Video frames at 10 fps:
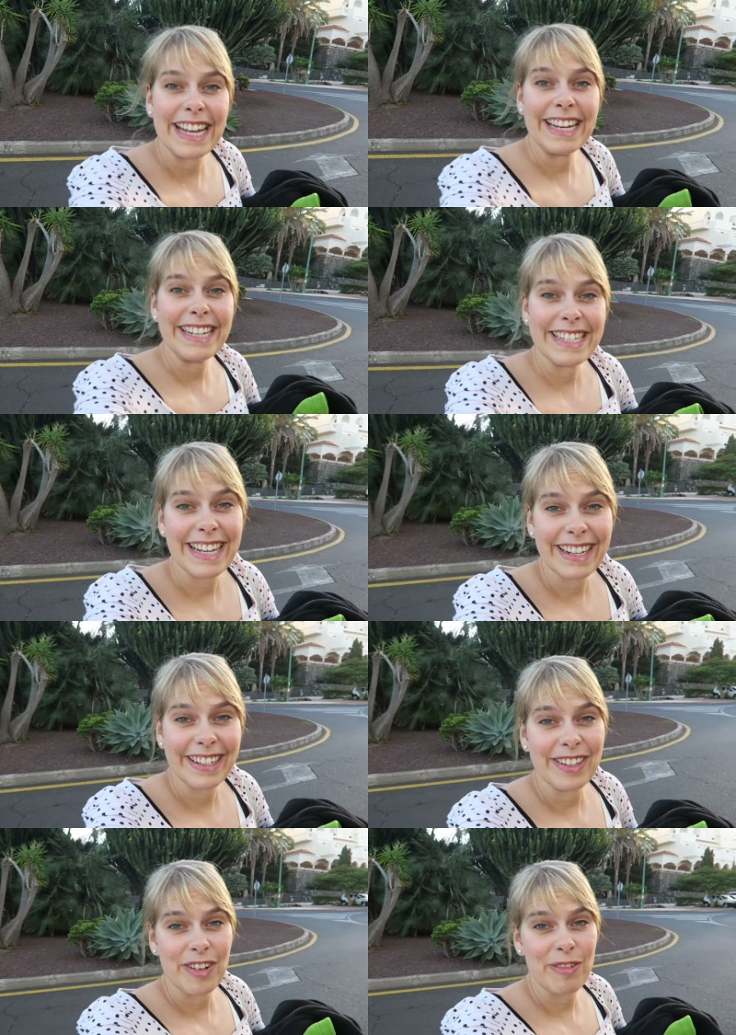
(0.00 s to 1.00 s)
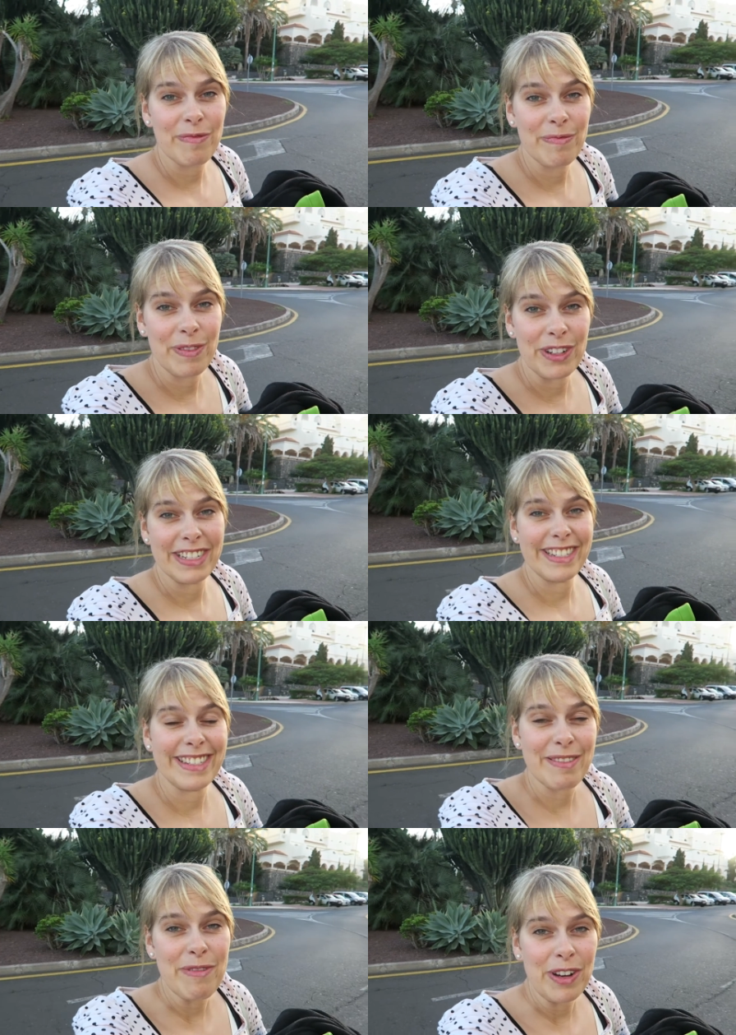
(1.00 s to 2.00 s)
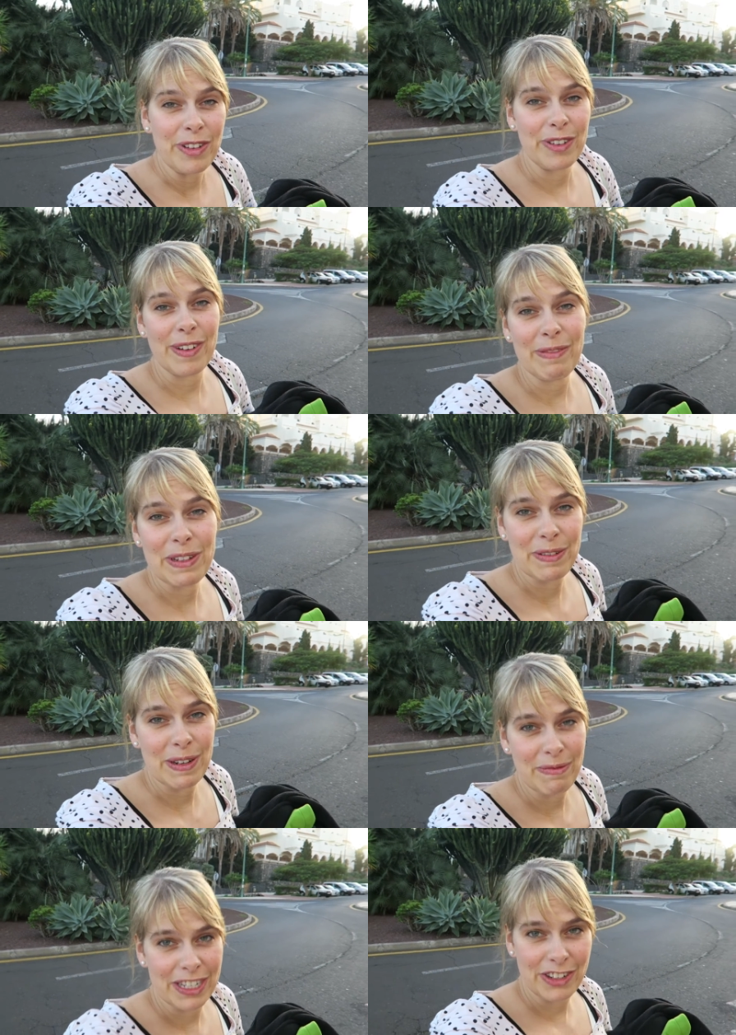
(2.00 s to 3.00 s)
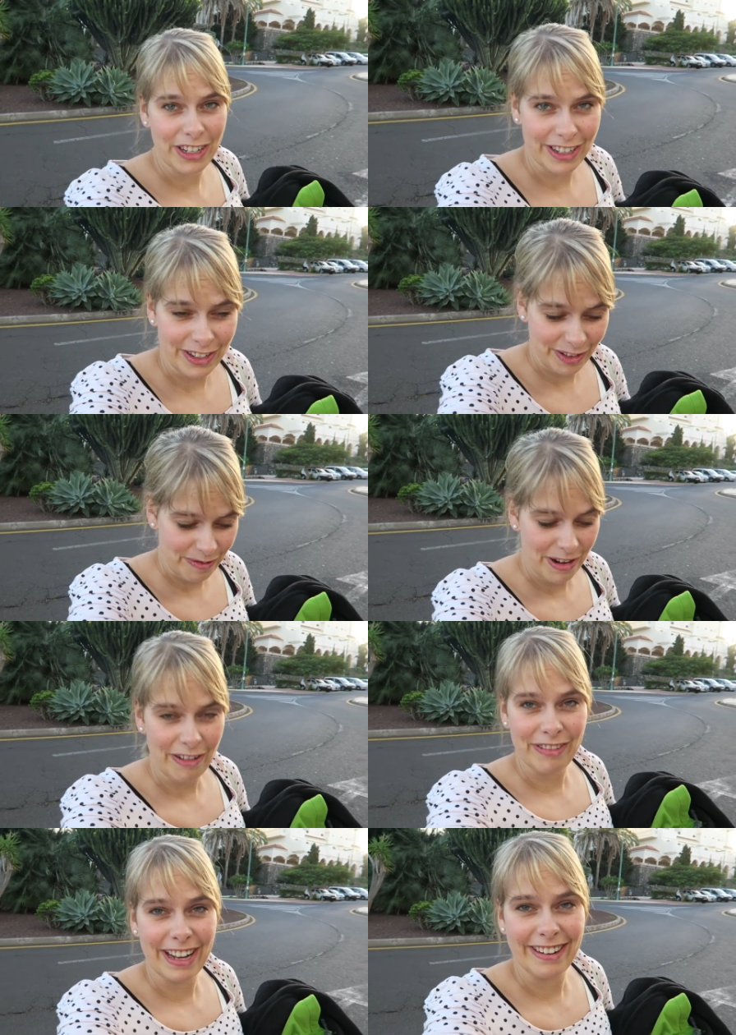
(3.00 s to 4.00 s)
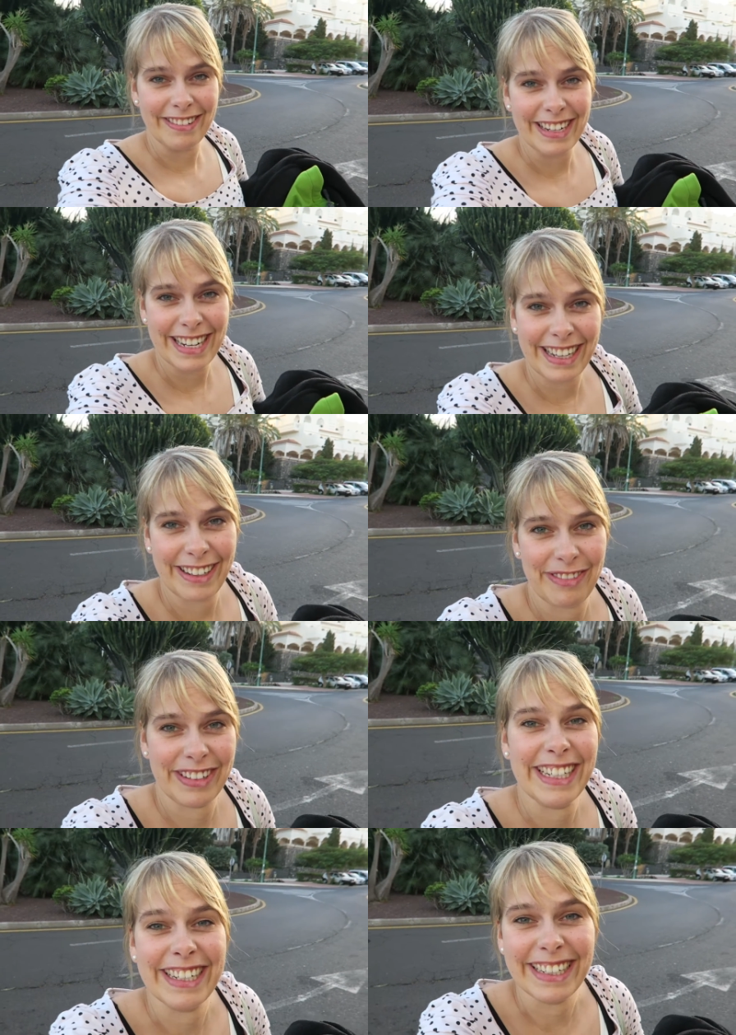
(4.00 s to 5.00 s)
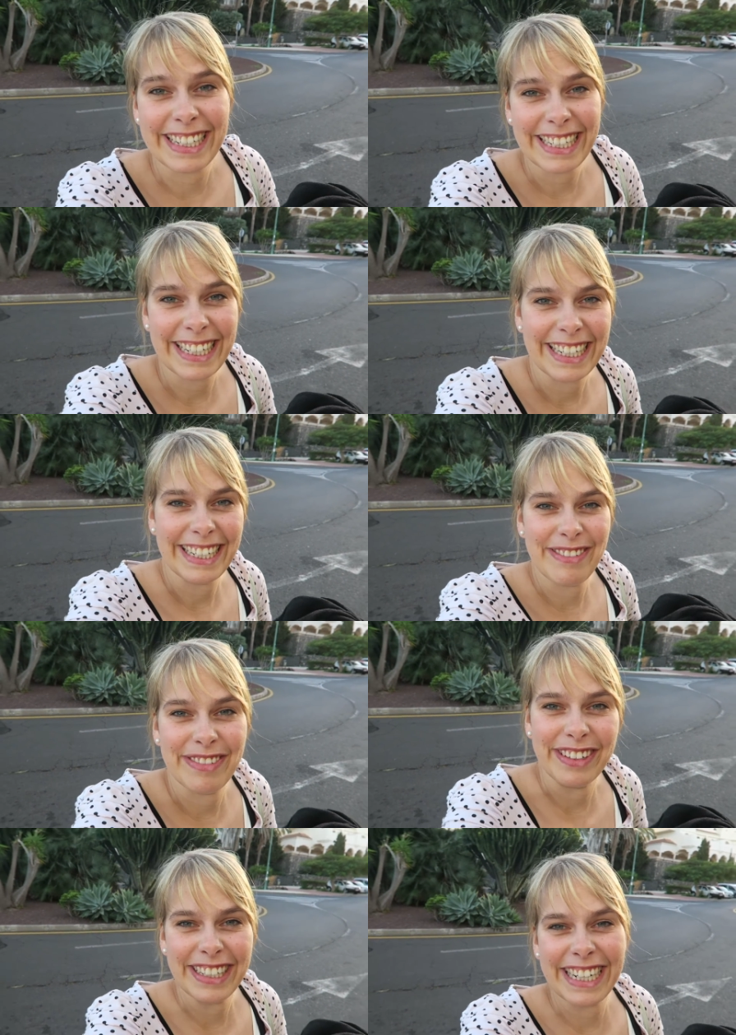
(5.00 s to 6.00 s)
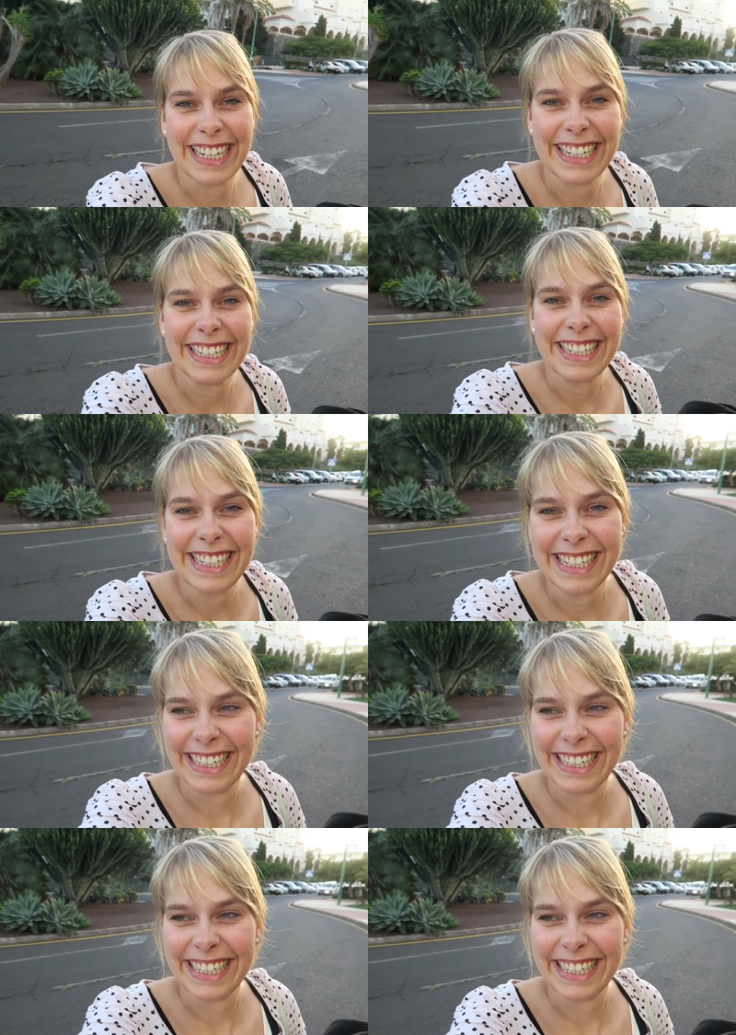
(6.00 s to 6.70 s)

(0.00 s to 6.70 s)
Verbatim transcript: endlich angekommen und es ist immer noch so warm, dass man im T-Shirt draußen rumlaufen kann und nicht friert. Yay, voll geil.